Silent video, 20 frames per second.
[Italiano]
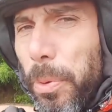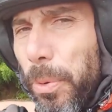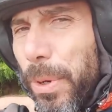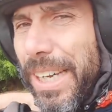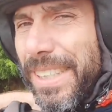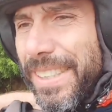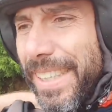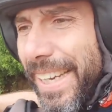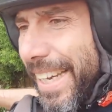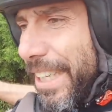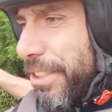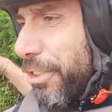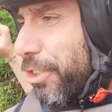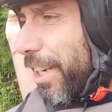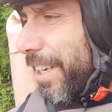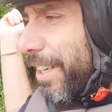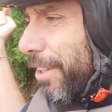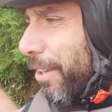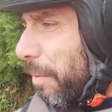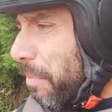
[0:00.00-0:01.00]
più
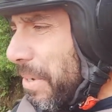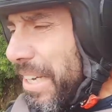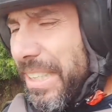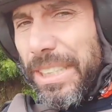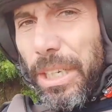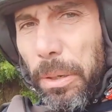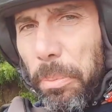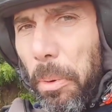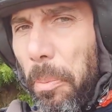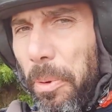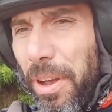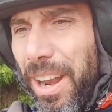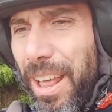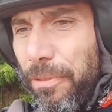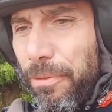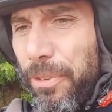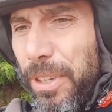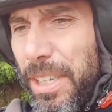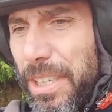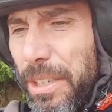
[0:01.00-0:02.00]
casereccia che dovrebbe essere proprio
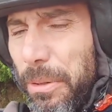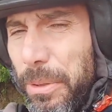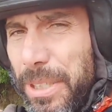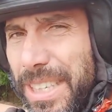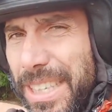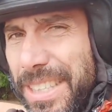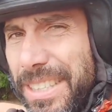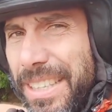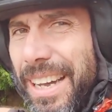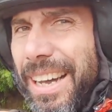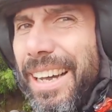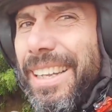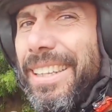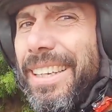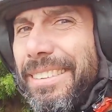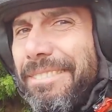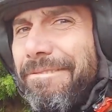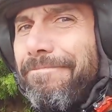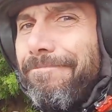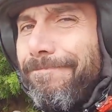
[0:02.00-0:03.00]
alla fine di questa strada.